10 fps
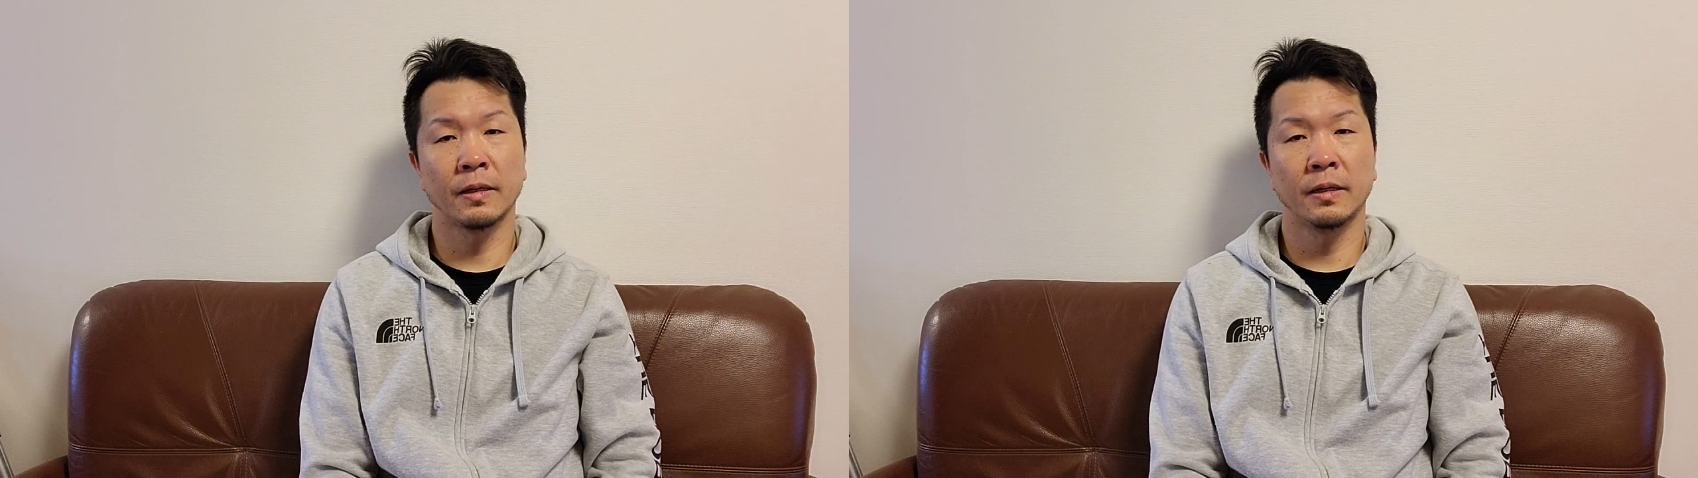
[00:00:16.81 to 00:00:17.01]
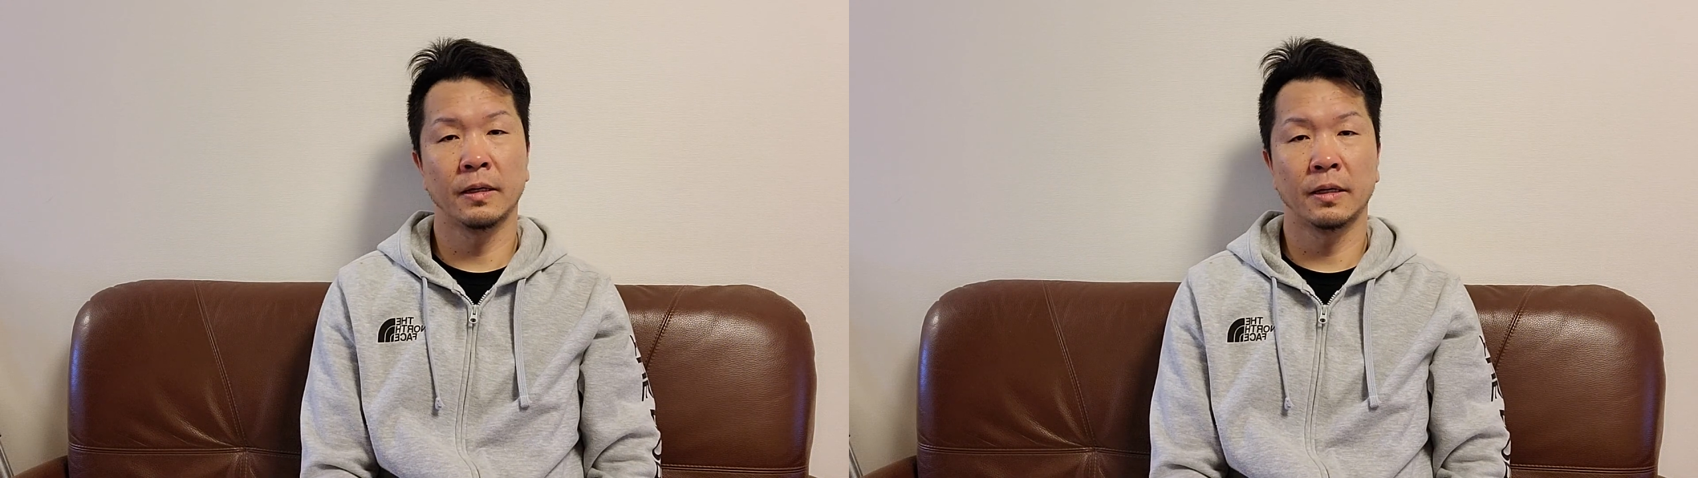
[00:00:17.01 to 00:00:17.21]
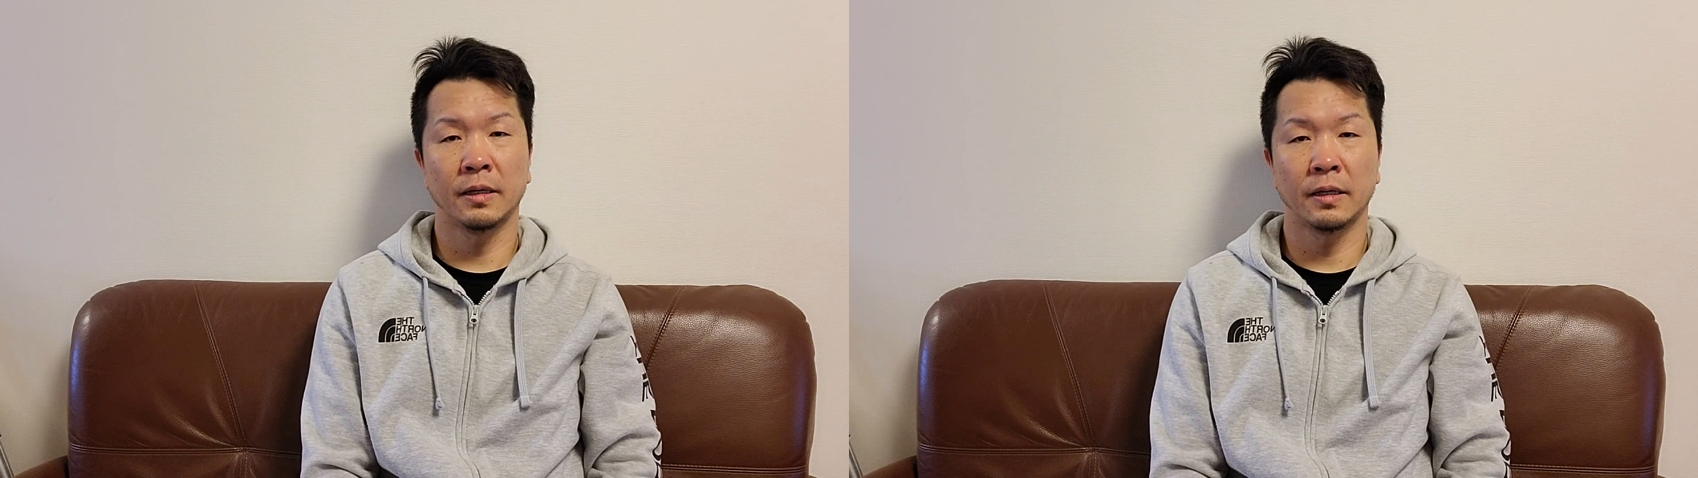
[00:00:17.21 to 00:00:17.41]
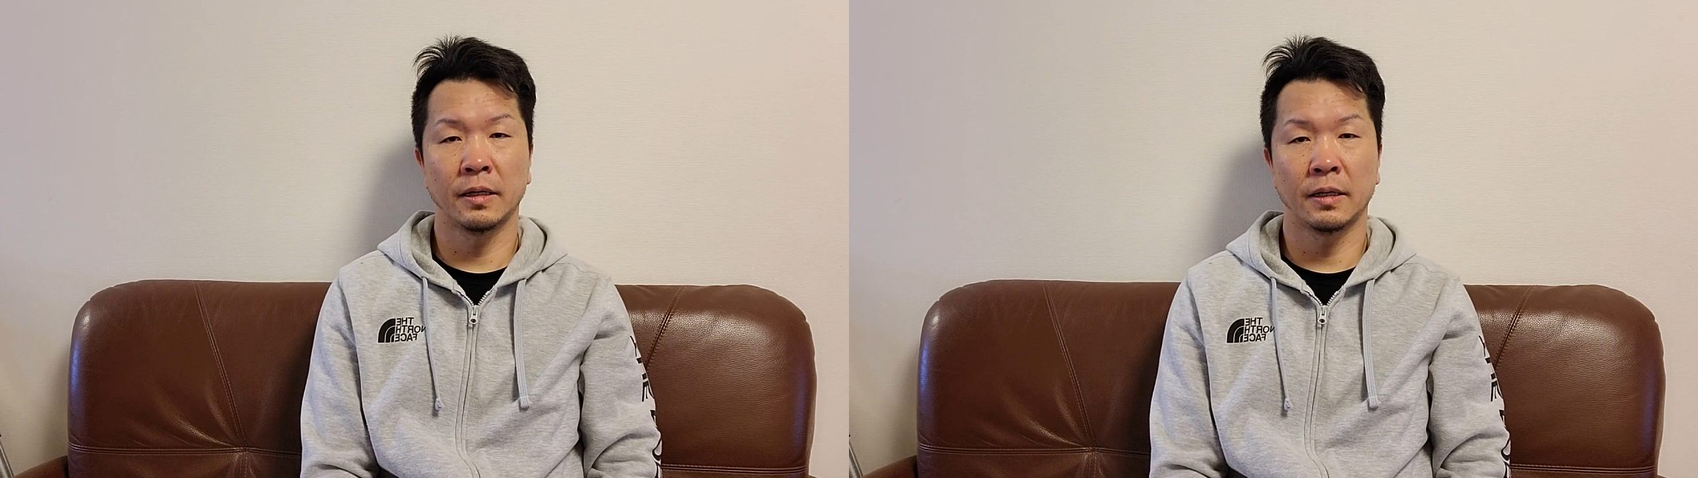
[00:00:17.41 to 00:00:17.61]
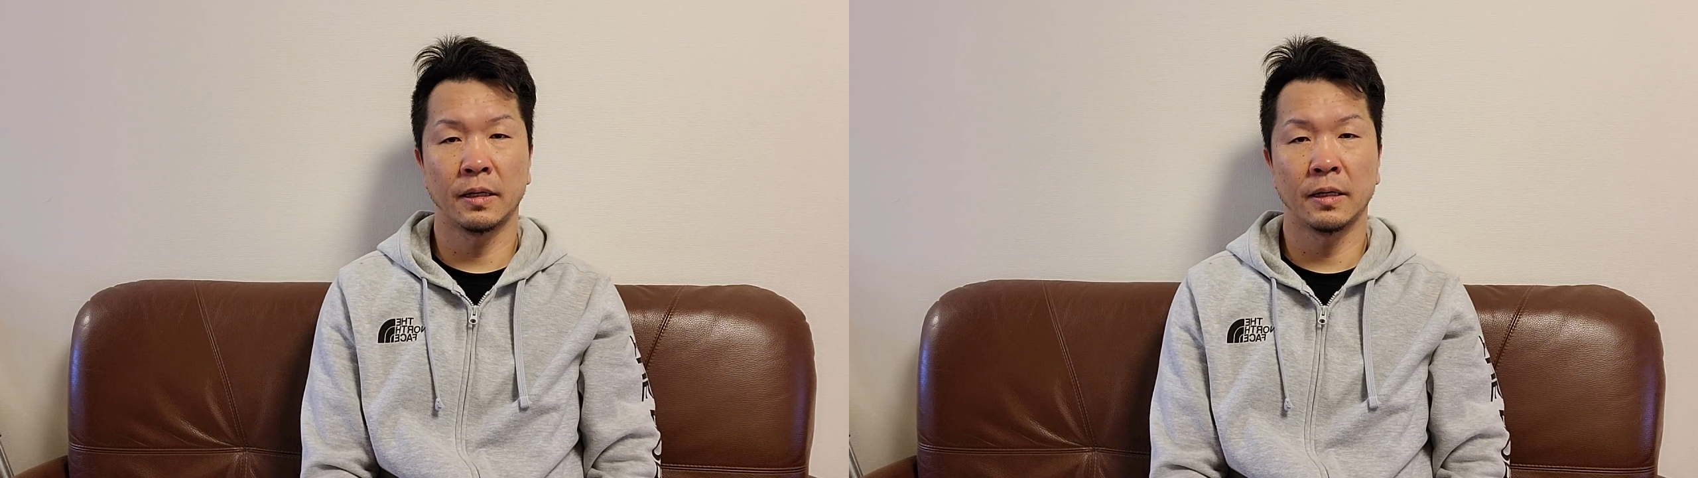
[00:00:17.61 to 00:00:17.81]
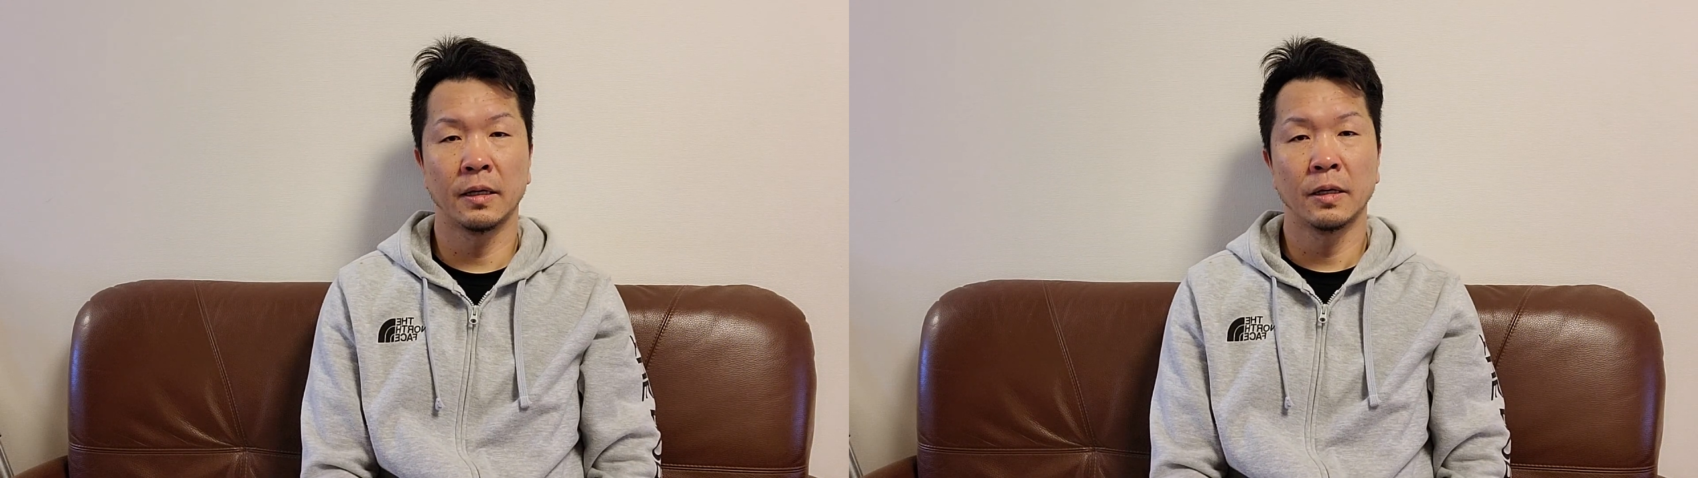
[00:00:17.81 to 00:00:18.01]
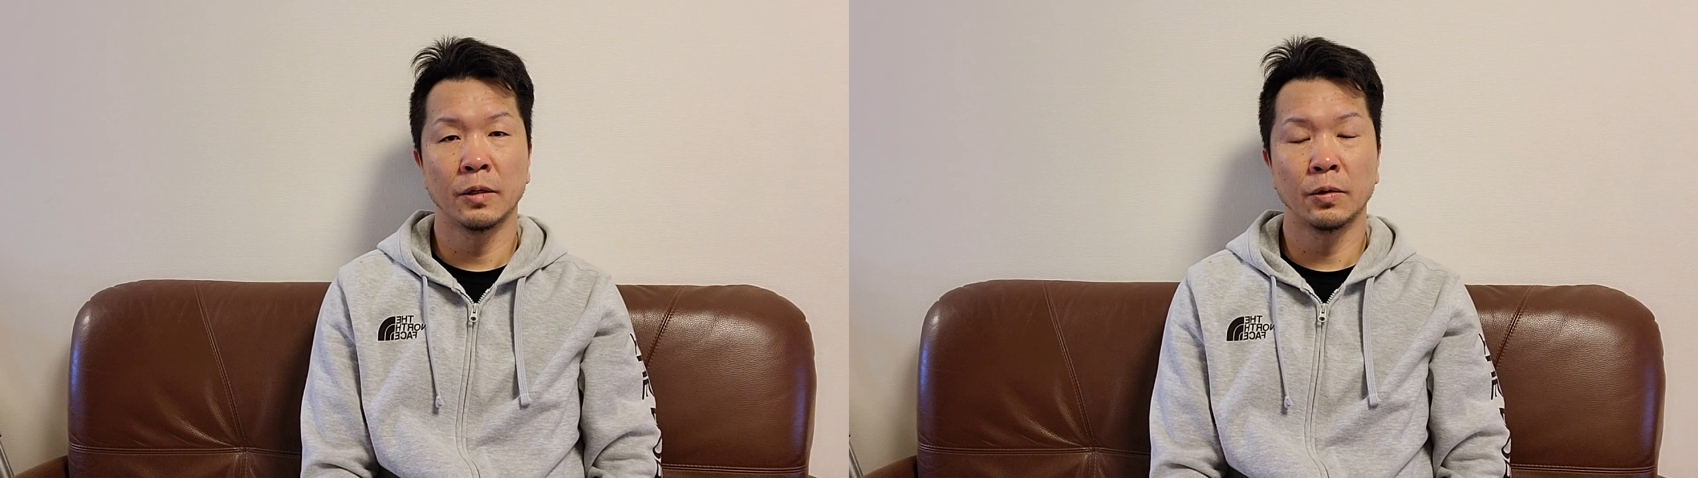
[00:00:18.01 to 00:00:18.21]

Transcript: えー、